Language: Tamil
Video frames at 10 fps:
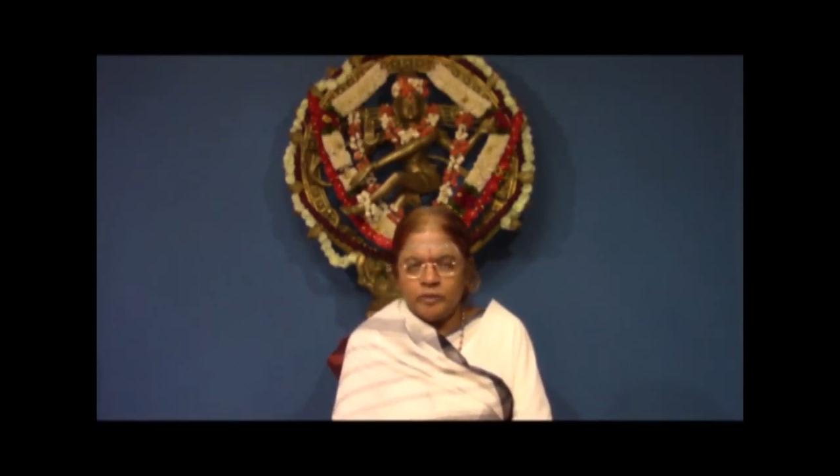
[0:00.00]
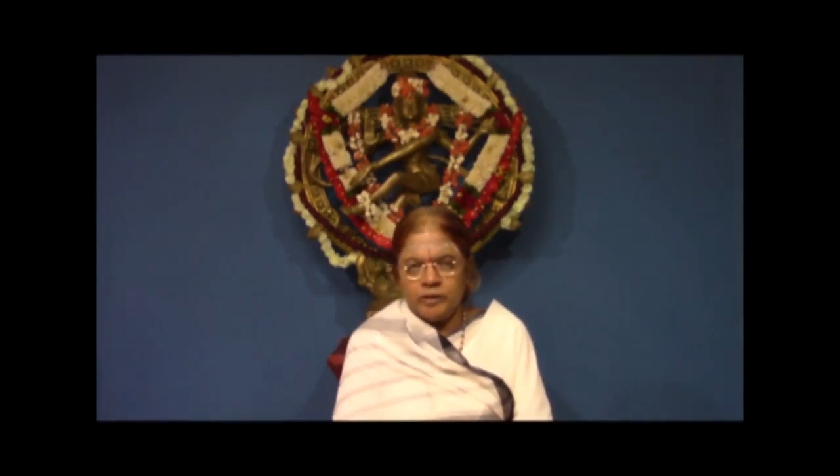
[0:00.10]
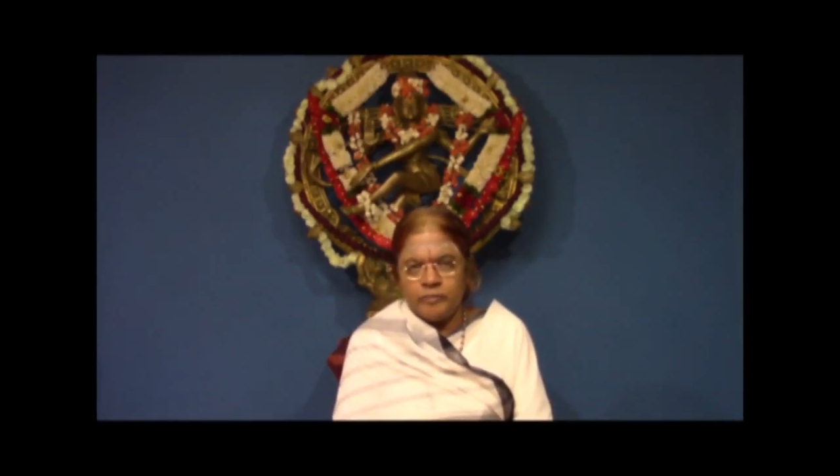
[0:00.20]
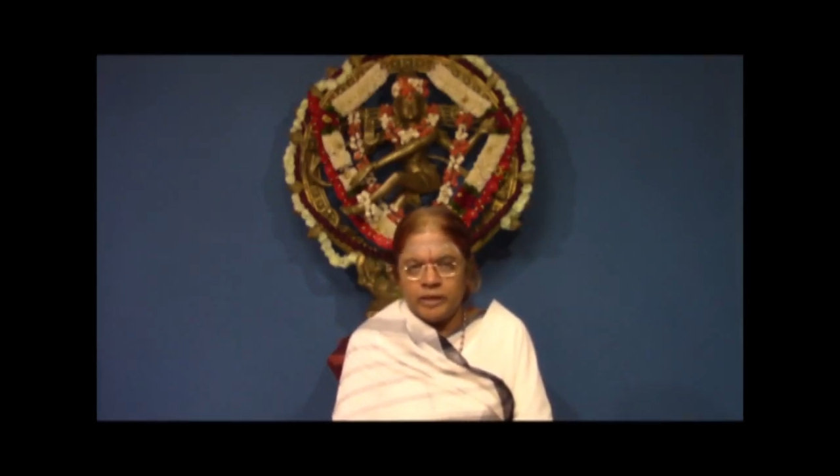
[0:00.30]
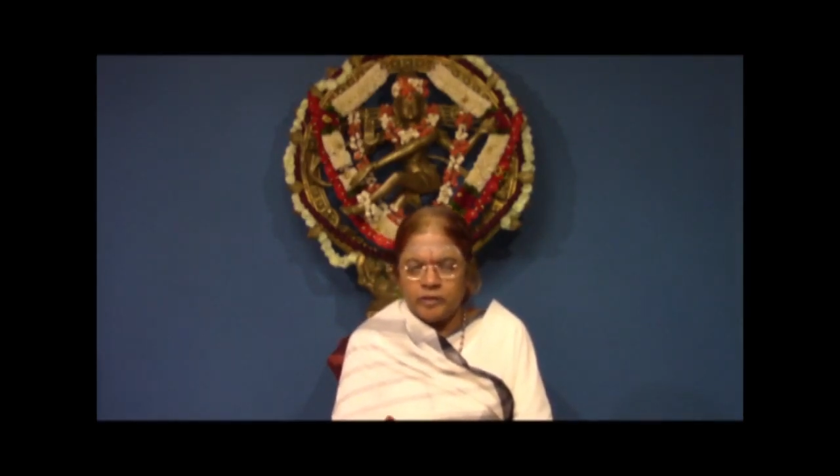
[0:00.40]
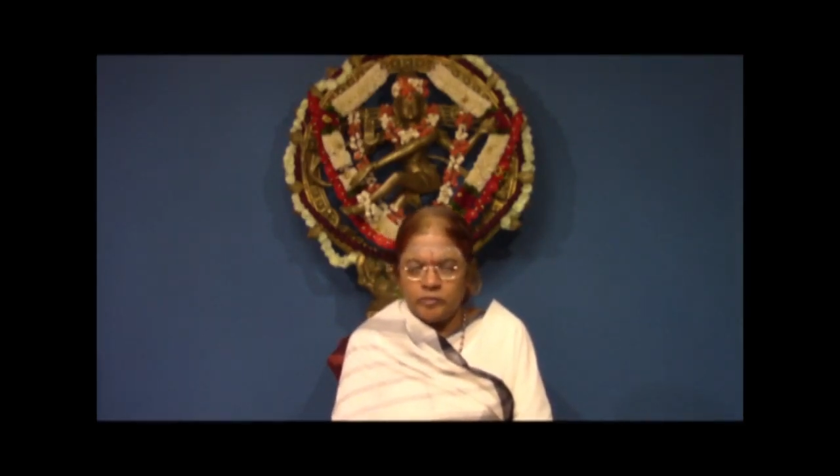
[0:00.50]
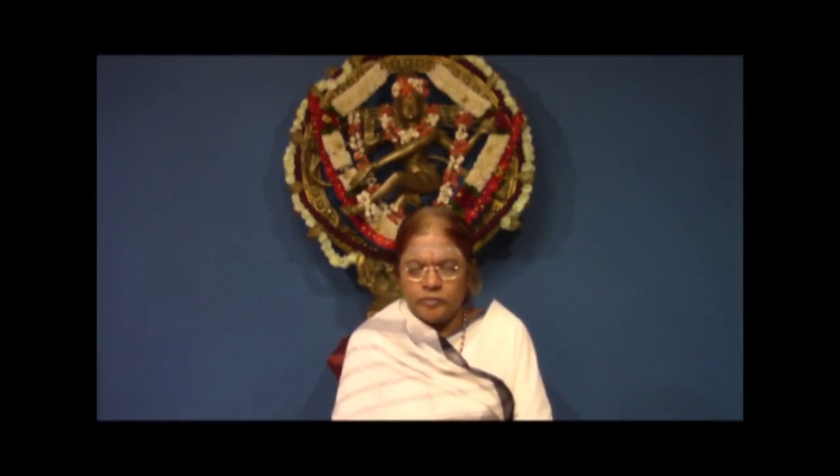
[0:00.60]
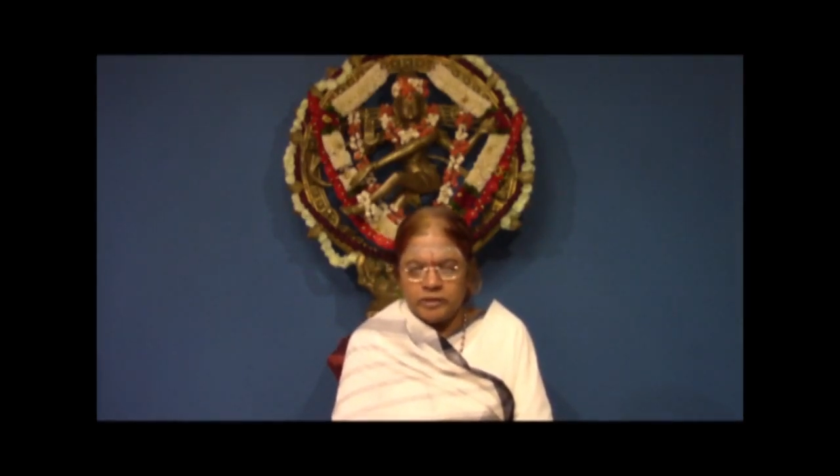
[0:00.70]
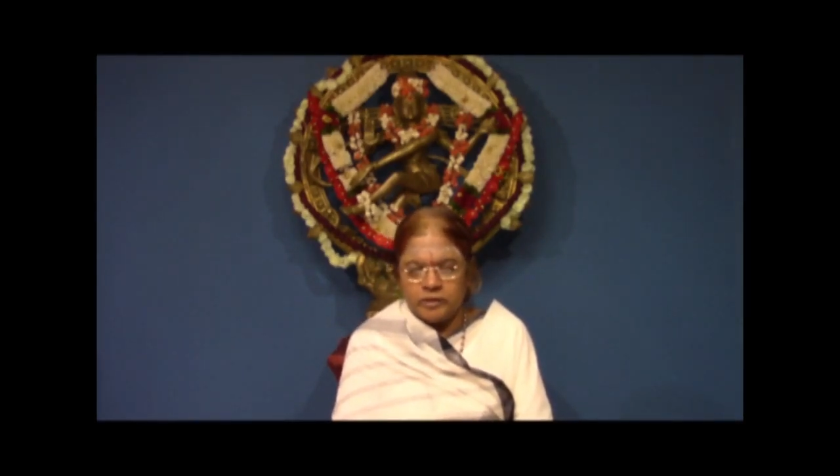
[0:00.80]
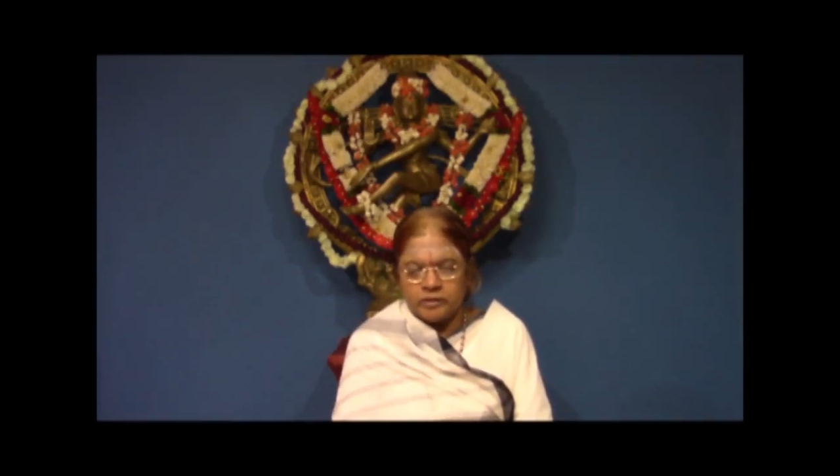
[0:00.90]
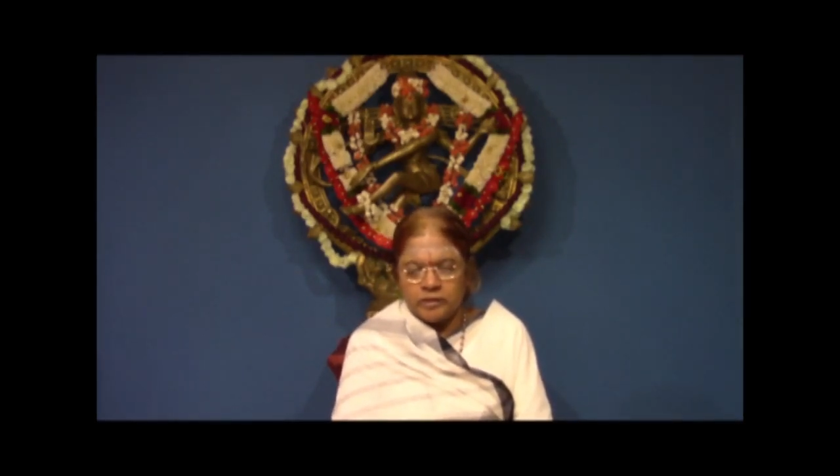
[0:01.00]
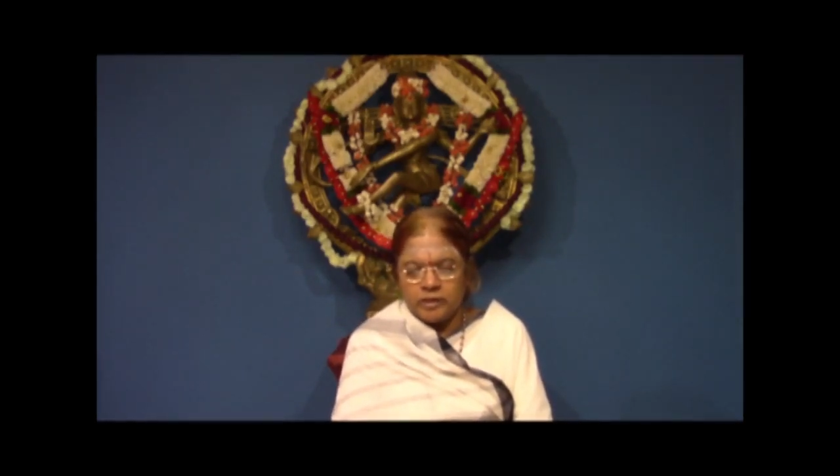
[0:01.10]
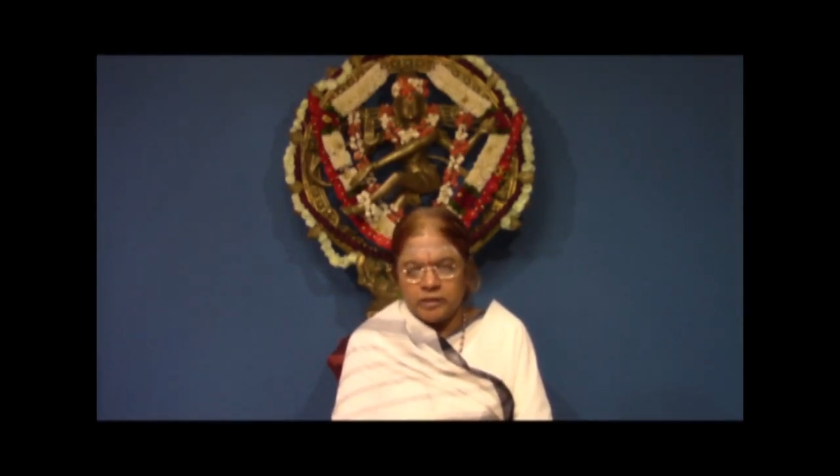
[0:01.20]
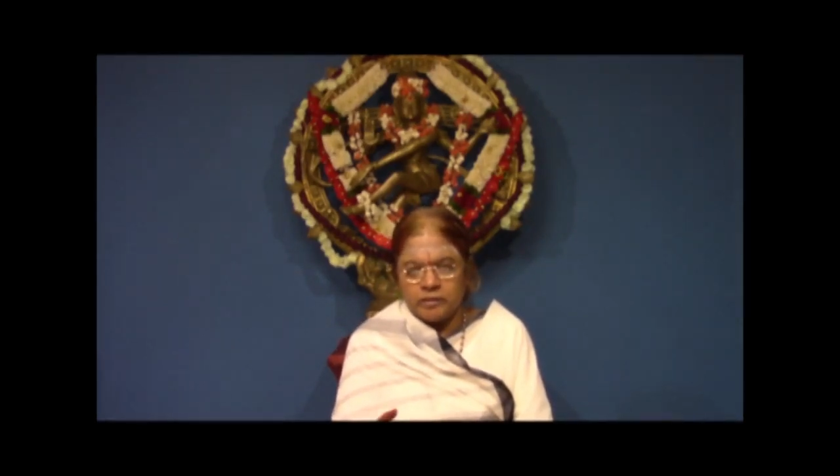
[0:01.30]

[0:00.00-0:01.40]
போய் பைரவி மந்திரத்தில்